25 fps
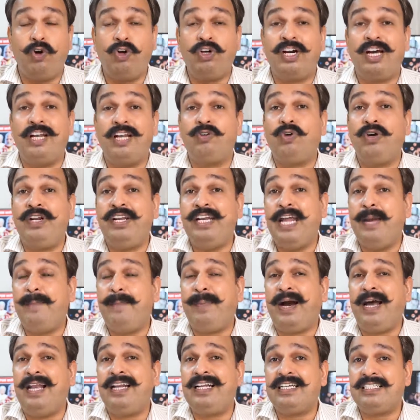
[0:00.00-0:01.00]
वो कल को
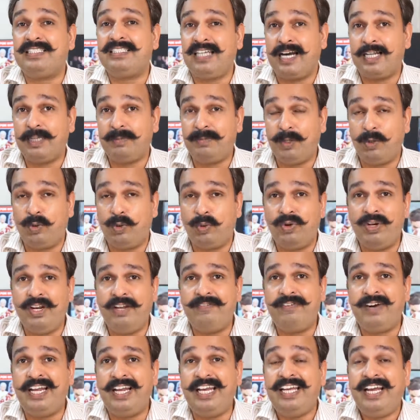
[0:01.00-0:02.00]
नेपाल के साथ में
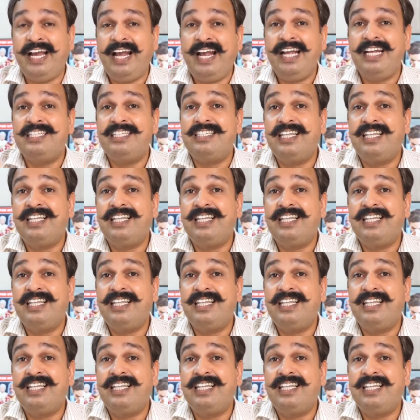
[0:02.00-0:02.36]
होने वाली है